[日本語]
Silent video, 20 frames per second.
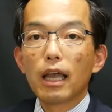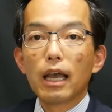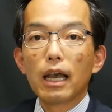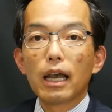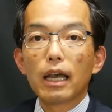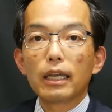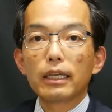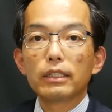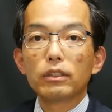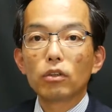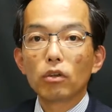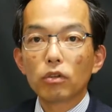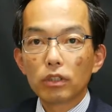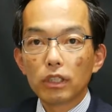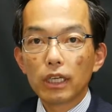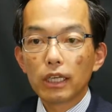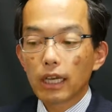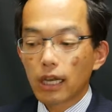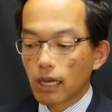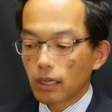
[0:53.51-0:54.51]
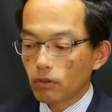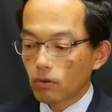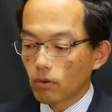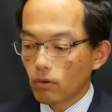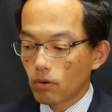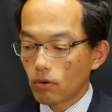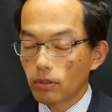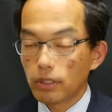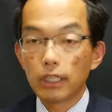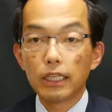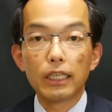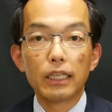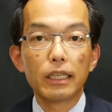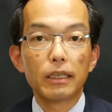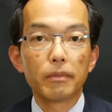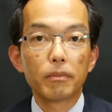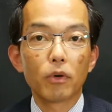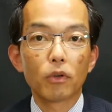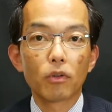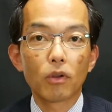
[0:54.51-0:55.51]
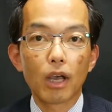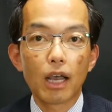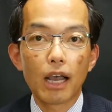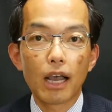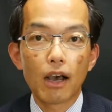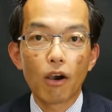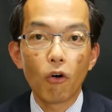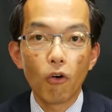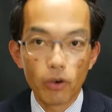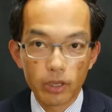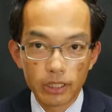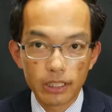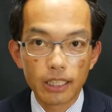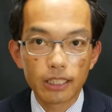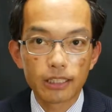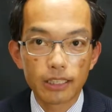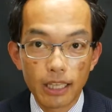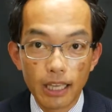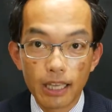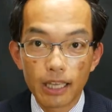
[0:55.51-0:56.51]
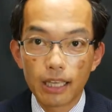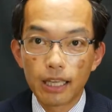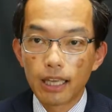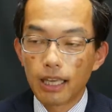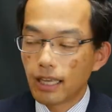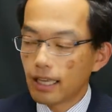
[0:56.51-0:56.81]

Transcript: あ非常にあのいいものが多いんですね。